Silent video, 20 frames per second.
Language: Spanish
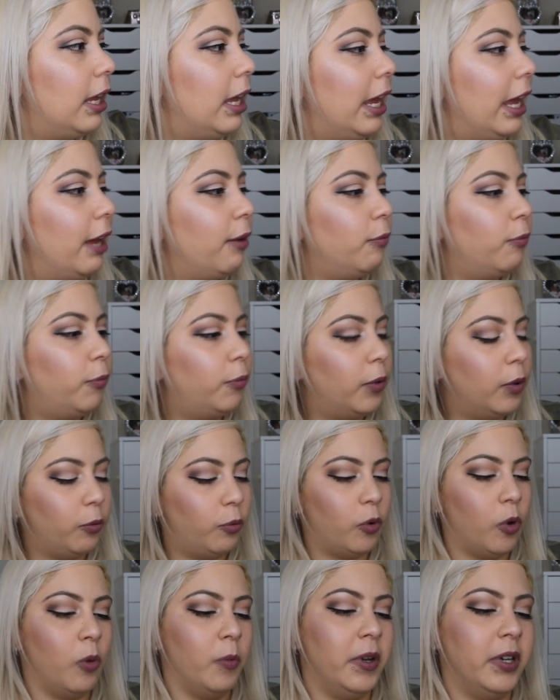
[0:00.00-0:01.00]
En
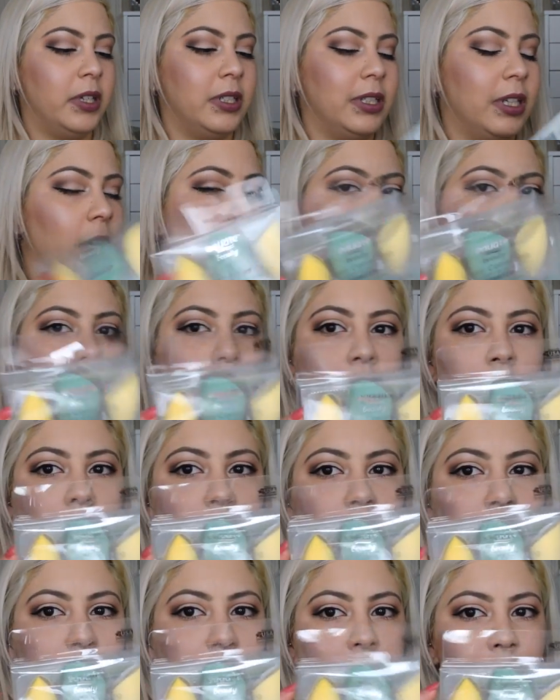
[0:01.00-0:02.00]
Walmart
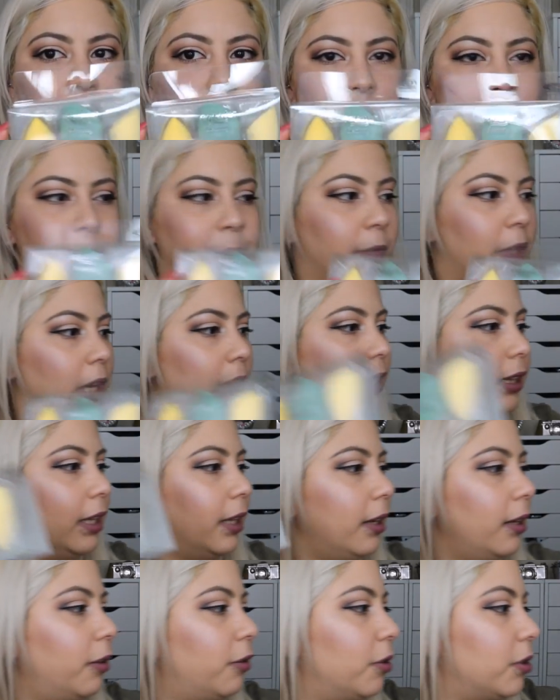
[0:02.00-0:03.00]
sacó
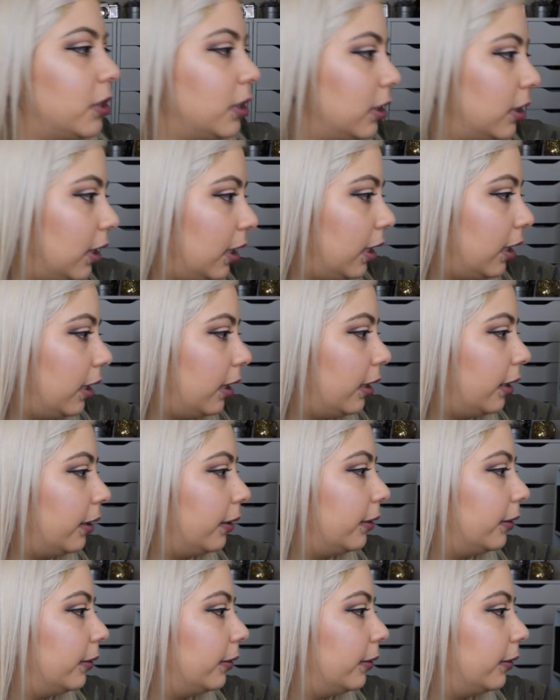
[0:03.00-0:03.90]
estas cositas